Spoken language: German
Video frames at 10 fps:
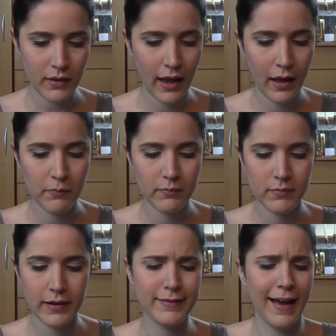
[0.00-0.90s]
Ähm,
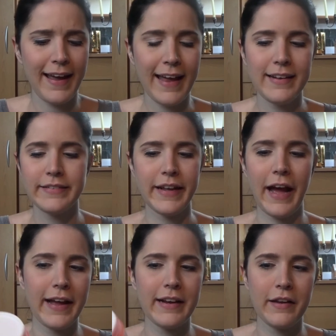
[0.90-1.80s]
ich sag endlich,
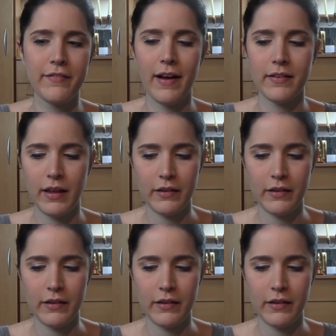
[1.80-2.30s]
eigentlich war es,